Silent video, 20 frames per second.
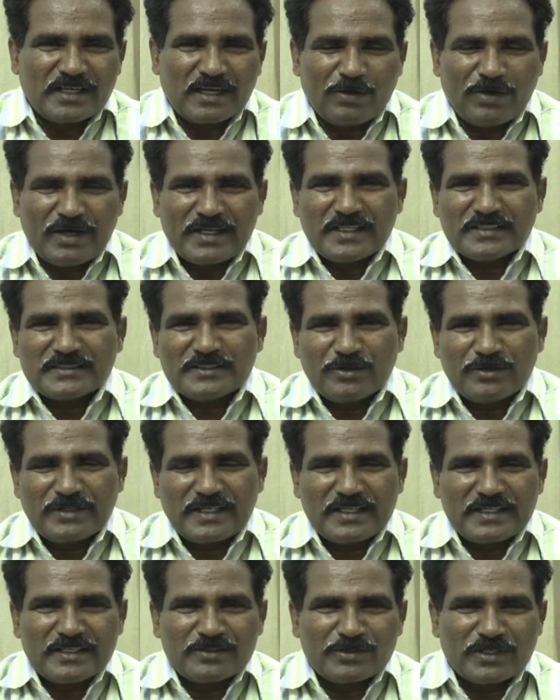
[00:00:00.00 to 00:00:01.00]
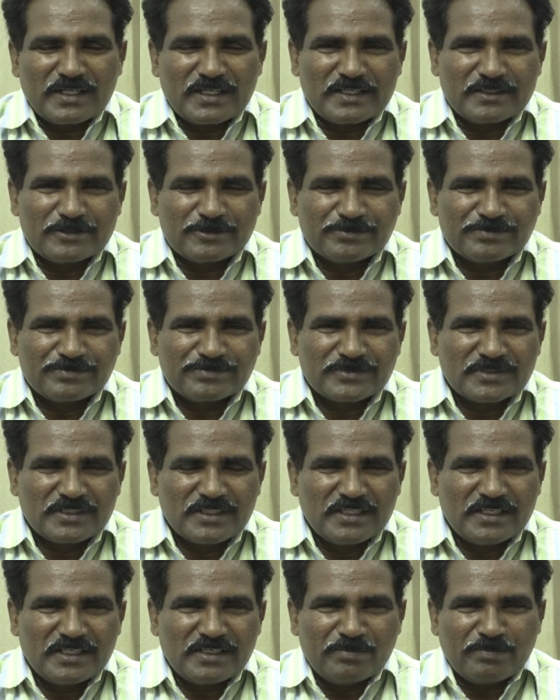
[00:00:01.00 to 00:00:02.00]
రవాణా సౌకర్యం కూడా లేదు
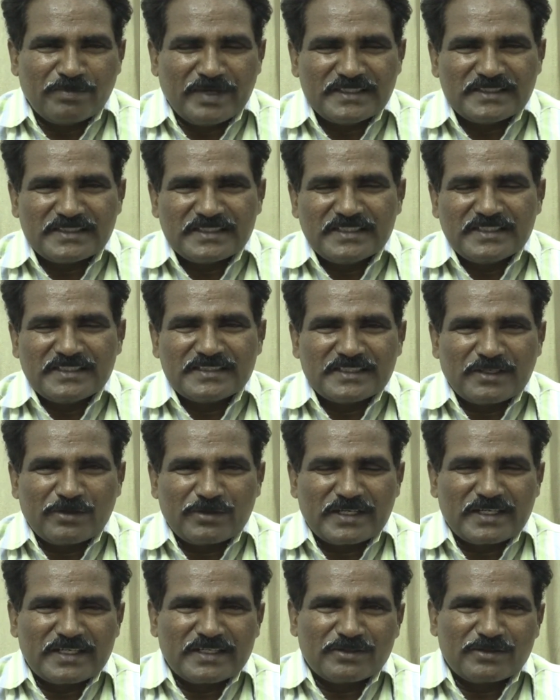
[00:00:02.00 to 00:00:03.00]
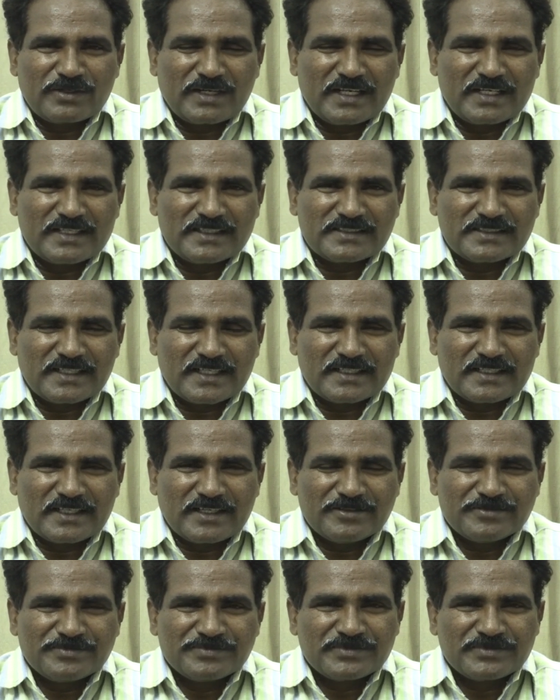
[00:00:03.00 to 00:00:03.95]
మంచినీటి సౌకర్యం కూడా లేదు సరిగా